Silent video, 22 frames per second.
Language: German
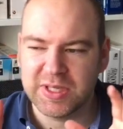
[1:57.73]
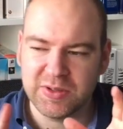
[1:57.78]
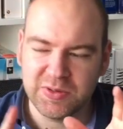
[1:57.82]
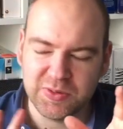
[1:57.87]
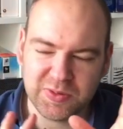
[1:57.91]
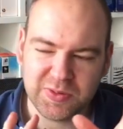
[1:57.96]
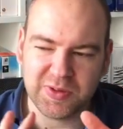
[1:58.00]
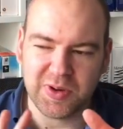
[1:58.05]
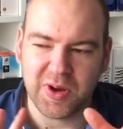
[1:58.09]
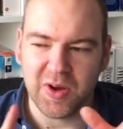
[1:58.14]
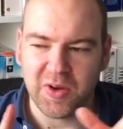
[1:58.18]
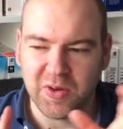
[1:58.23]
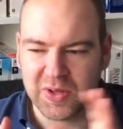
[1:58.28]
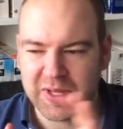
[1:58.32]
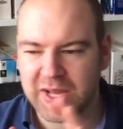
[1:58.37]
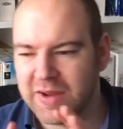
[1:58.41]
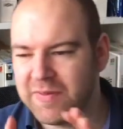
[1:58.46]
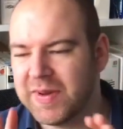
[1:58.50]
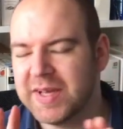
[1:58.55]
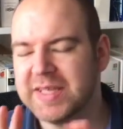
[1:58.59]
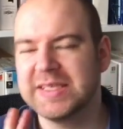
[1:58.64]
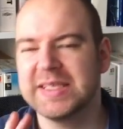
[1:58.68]
den du auch
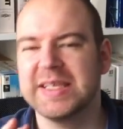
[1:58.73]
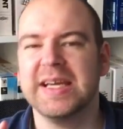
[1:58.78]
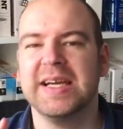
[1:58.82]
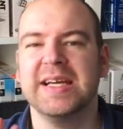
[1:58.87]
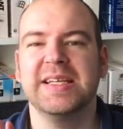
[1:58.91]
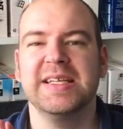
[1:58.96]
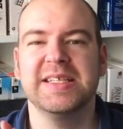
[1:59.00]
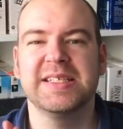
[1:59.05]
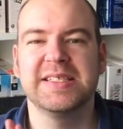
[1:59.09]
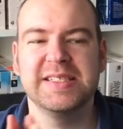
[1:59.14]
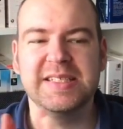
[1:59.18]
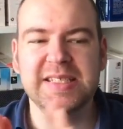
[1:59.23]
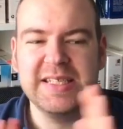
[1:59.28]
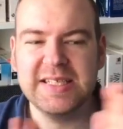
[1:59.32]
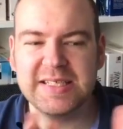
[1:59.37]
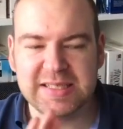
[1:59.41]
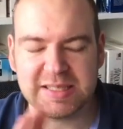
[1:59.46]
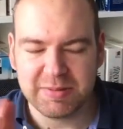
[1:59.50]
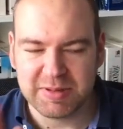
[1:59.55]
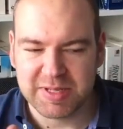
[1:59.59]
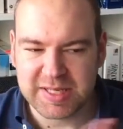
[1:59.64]
teilweise gar nicht siehst,